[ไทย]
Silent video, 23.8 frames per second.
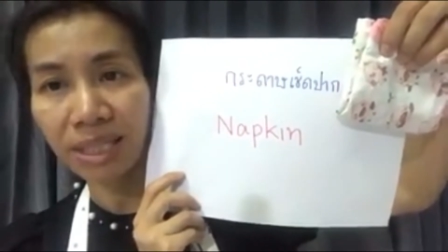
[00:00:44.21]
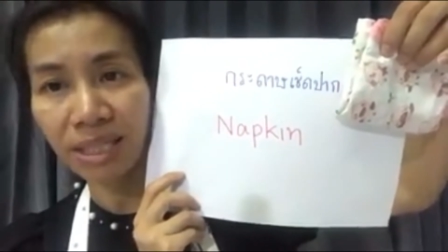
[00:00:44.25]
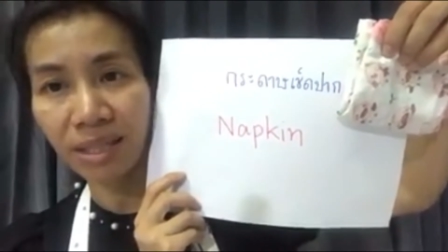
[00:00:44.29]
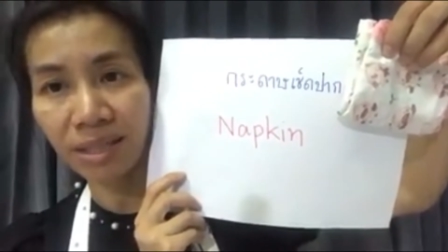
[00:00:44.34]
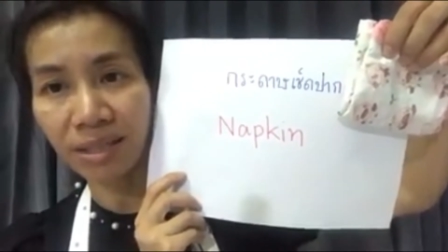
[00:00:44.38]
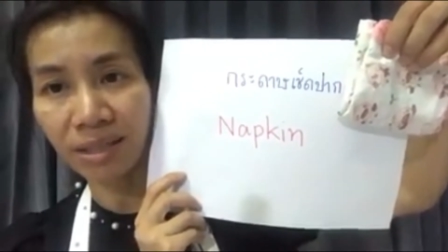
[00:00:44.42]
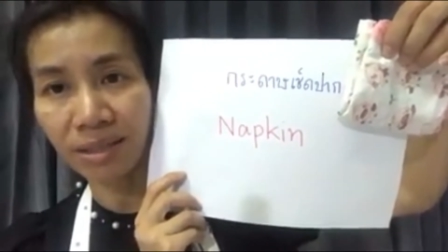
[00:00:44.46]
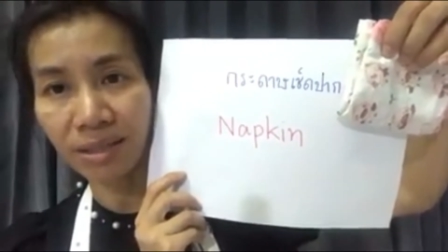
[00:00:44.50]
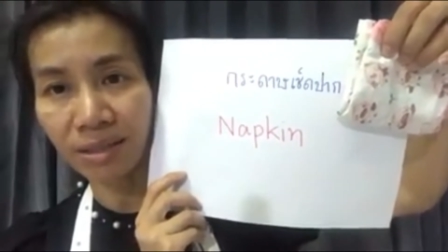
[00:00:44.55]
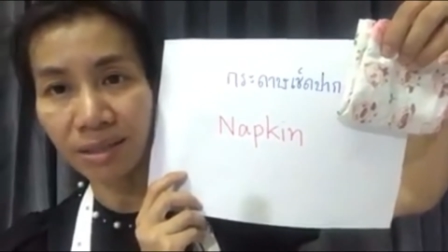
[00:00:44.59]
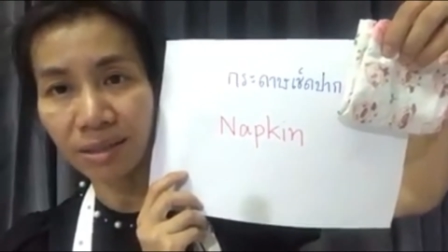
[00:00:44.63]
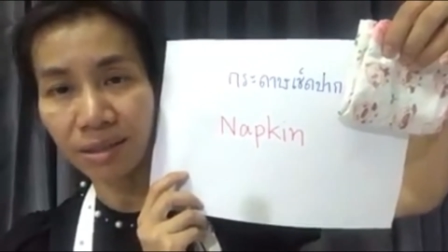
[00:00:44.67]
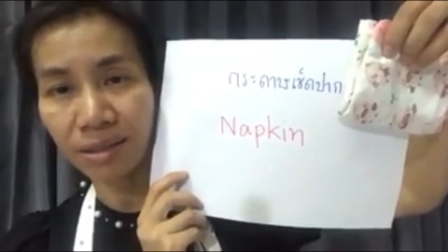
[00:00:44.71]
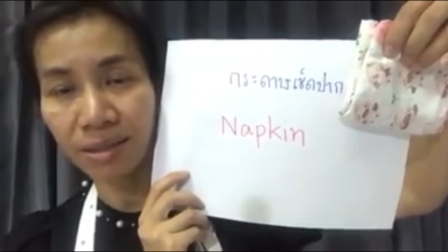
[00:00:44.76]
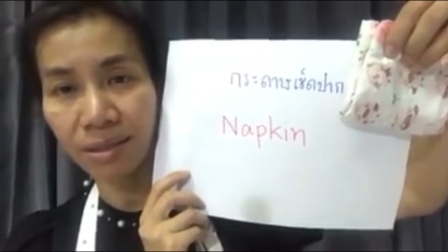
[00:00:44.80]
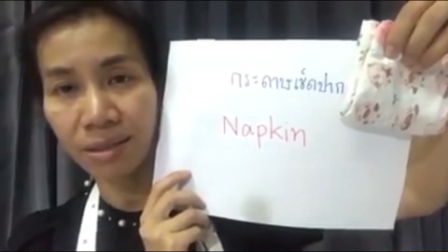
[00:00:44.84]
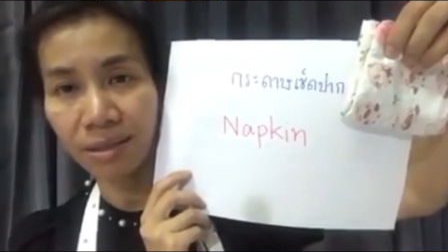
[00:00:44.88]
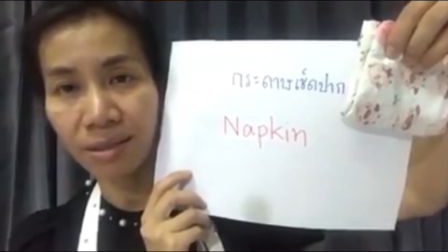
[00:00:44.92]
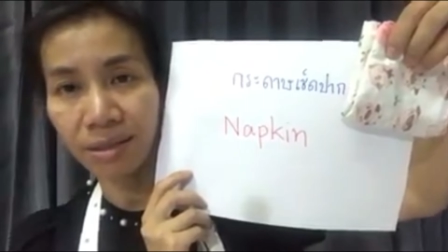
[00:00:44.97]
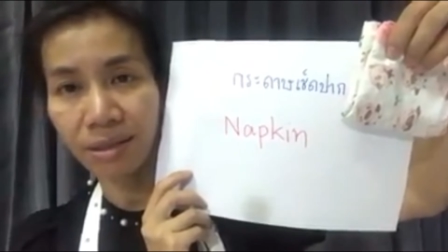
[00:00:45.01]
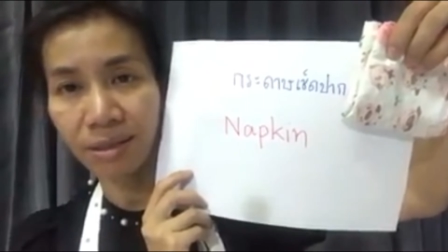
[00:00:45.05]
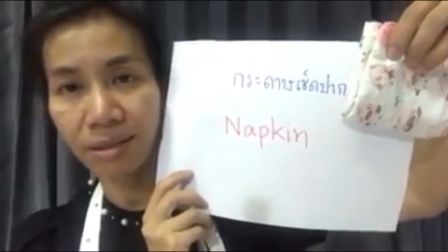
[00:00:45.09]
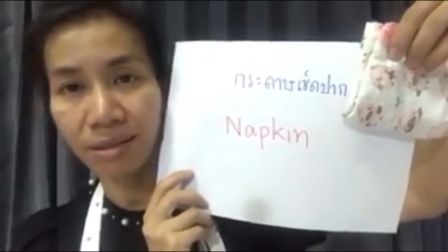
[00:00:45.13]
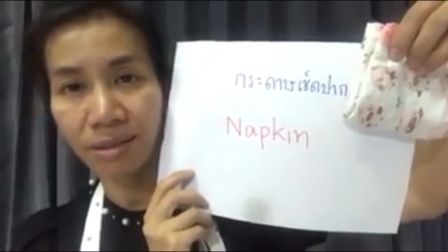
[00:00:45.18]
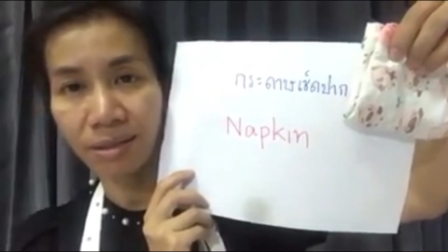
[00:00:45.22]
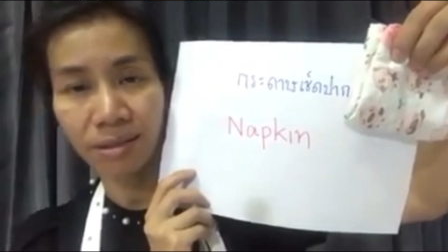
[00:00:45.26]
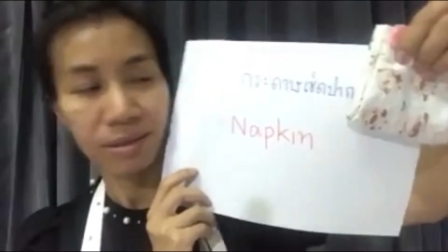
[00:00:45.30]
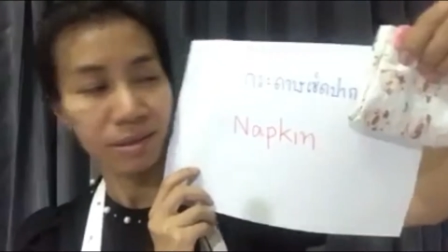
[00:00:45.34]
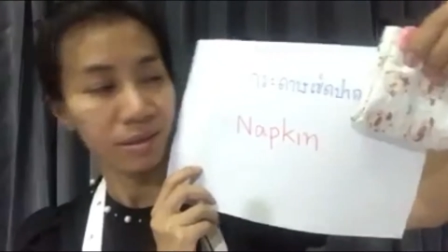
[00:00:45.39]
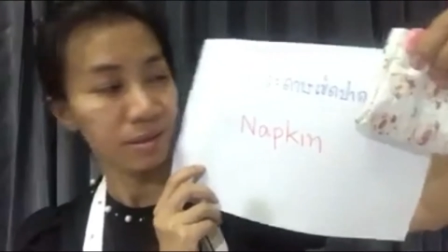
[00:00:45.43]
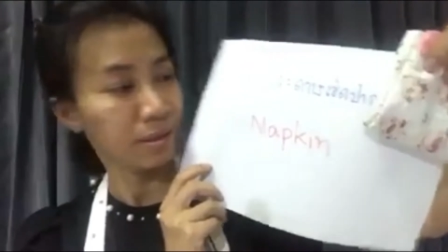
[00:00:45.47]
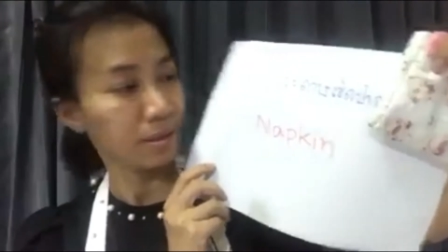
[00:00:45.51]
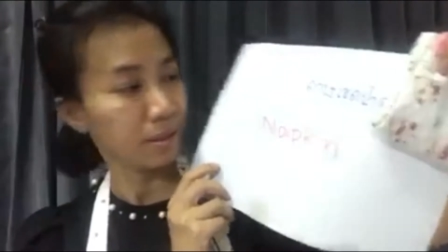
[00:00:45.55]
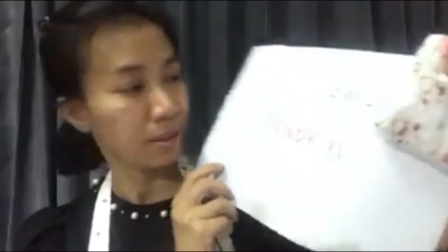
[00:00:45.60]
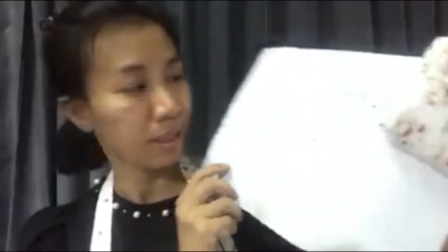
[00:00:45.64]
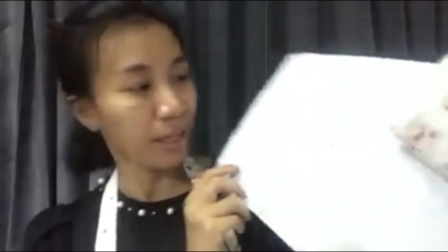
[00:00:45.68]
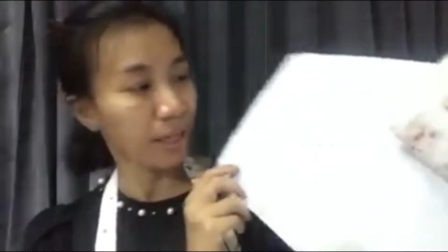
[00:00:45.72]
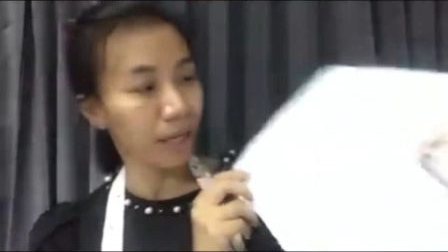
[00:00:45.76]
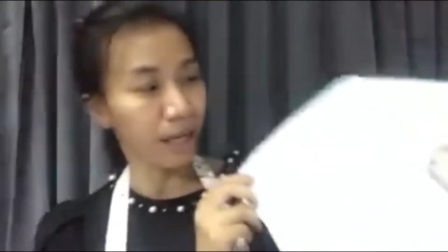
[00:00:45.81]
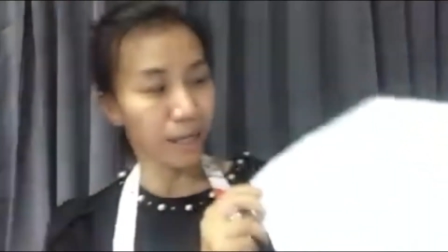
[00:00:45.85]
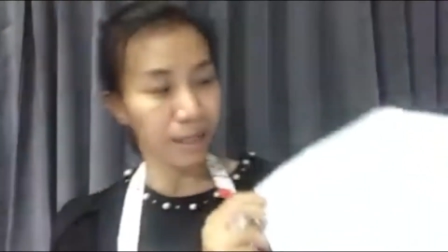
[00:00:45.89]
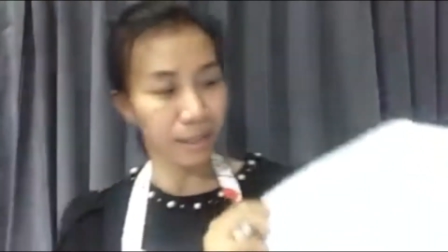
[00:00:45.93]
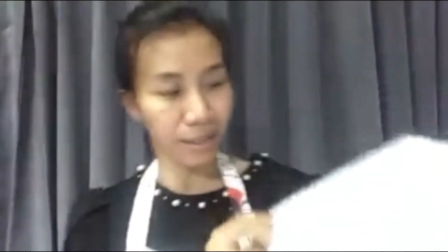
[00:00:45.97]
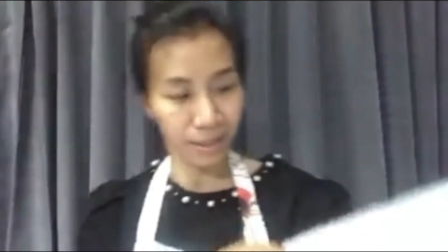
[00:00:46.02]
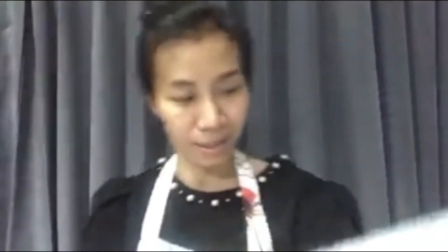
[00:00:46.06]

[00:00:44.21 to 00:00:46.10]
ขินนะคะ